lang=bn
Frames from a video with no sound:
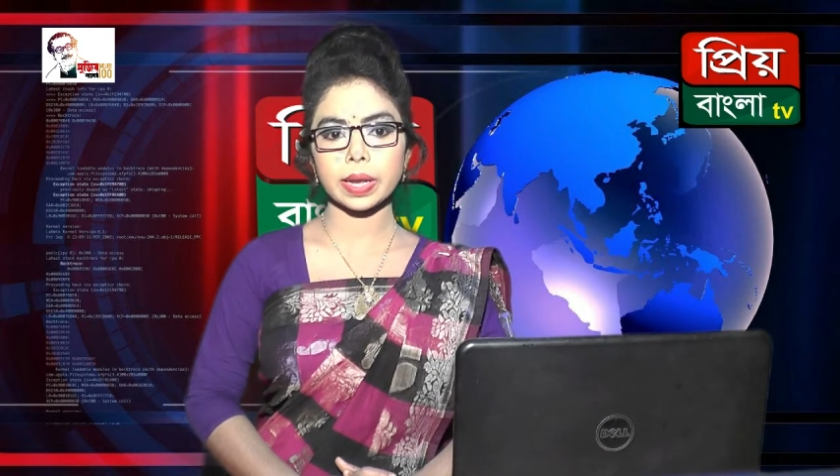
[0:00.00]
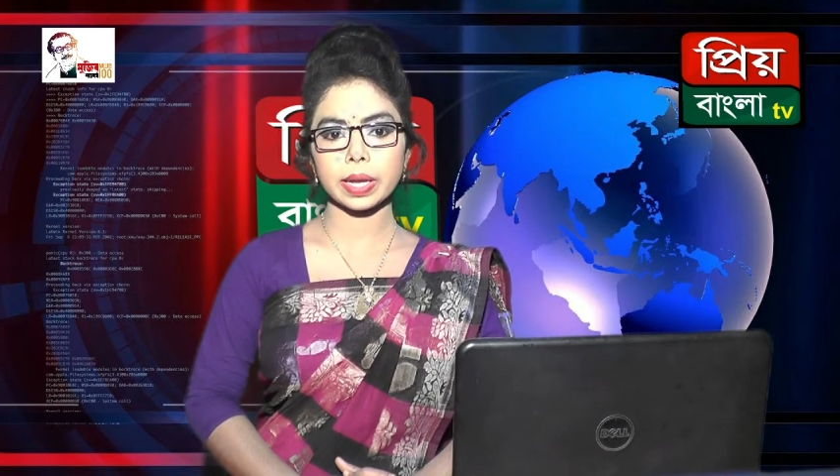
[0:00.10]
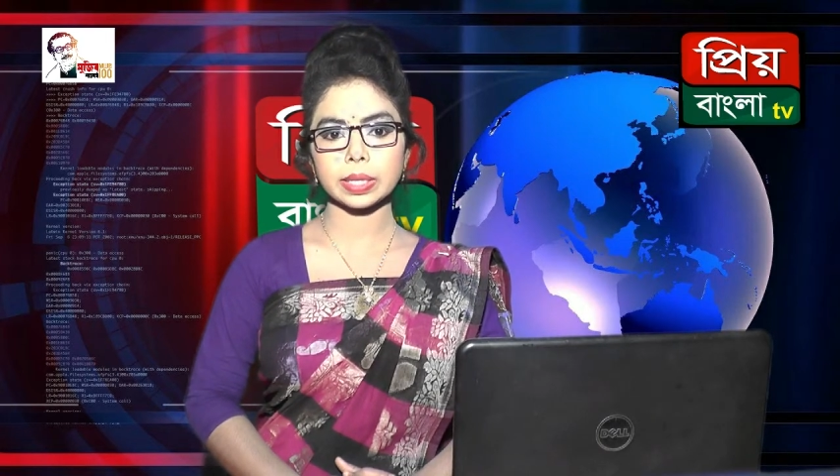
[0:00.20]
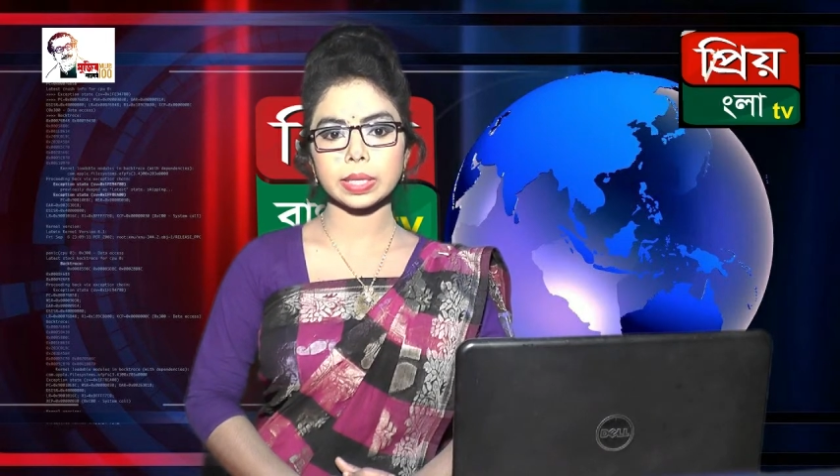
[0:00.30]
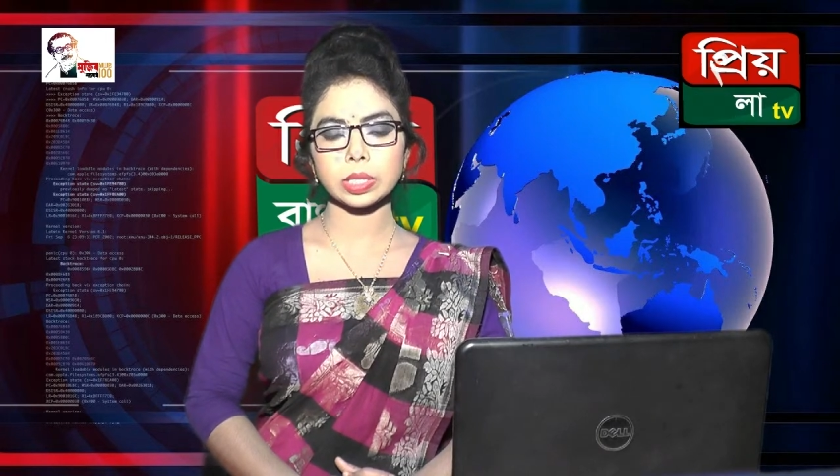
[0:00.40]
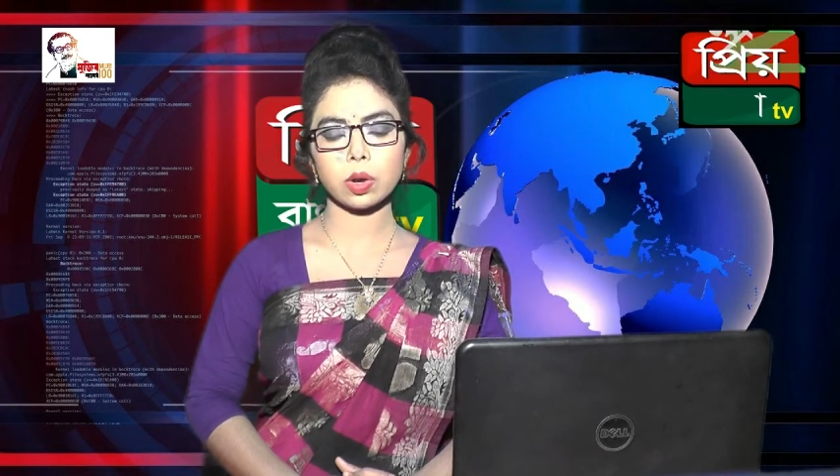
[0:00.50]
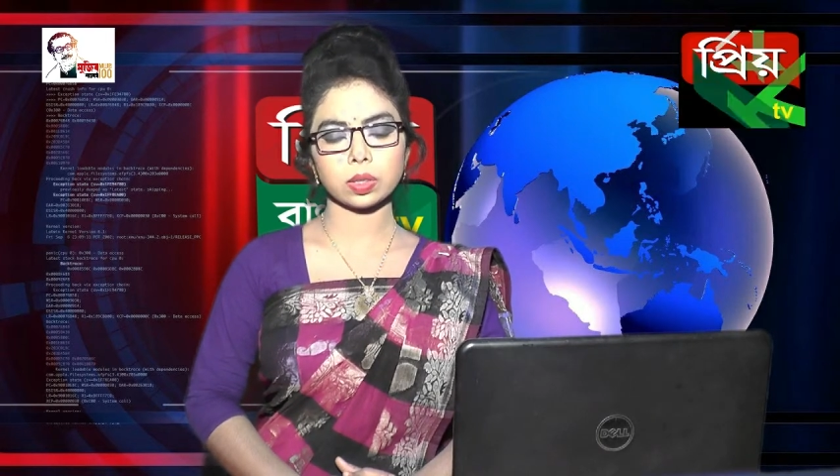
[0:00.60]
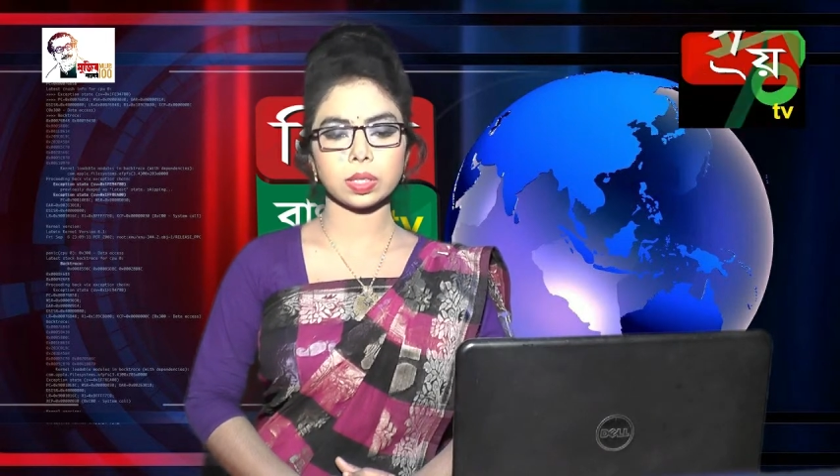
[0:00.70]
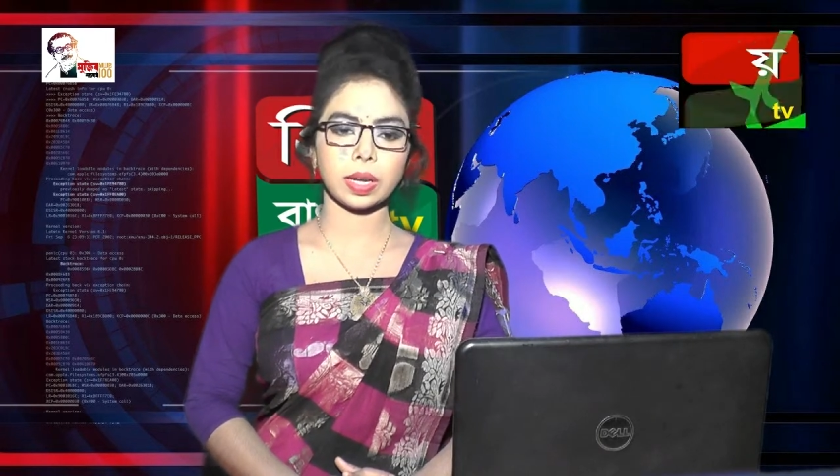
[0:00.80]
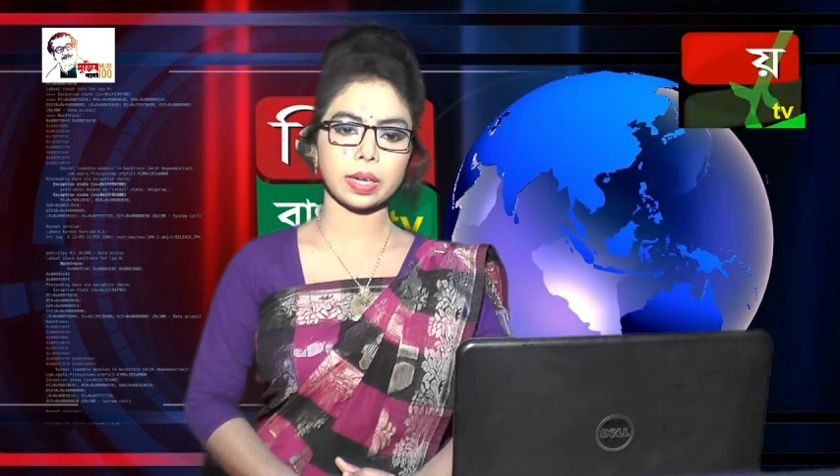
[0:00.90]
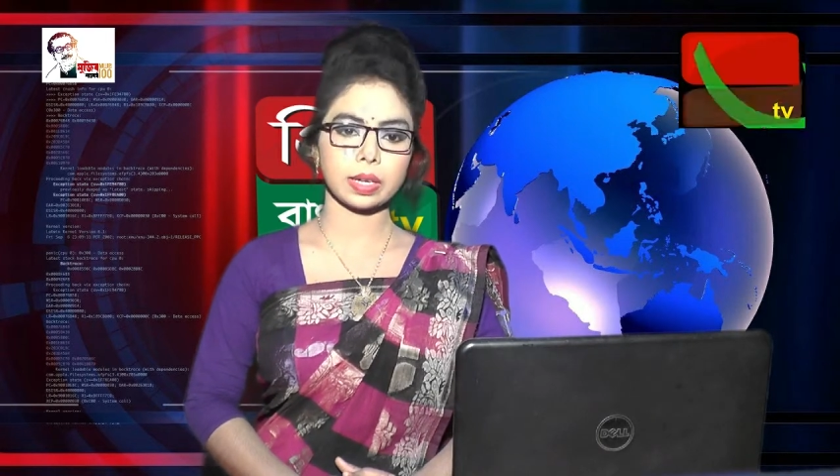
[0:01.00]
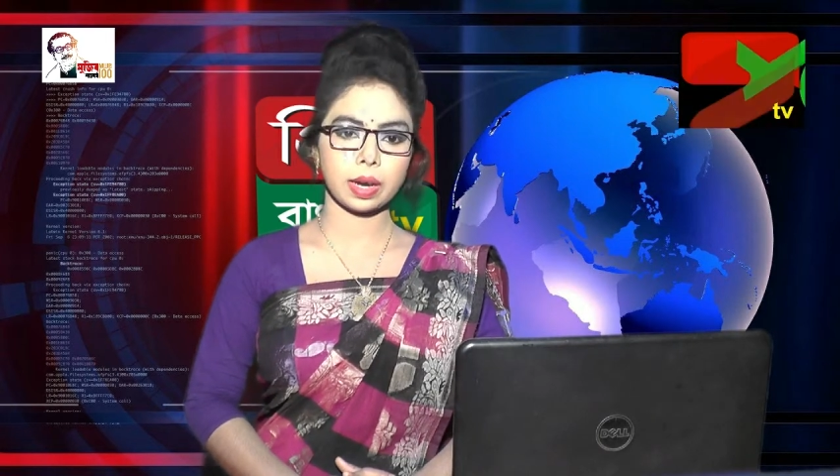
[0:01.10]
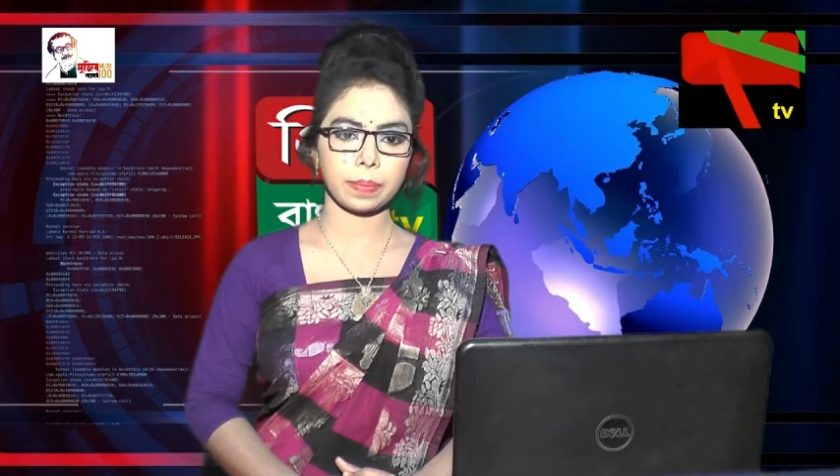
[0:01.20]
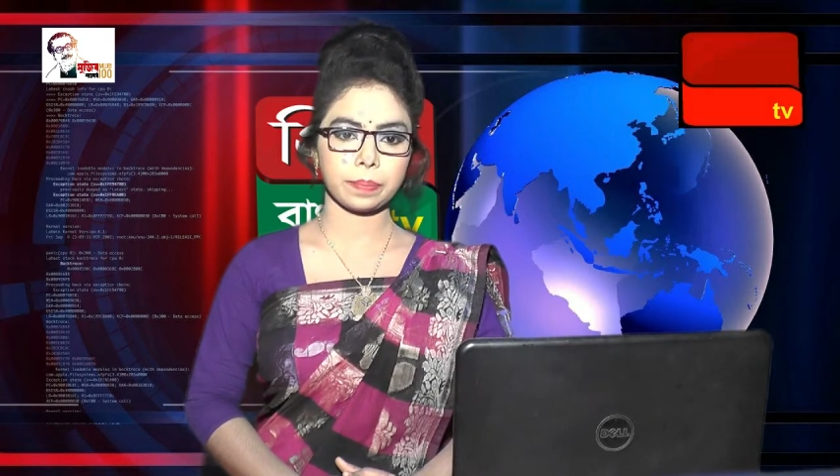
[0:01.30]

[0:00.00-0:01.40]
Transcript: রেখে দিয়েছে হত্যাকারীরা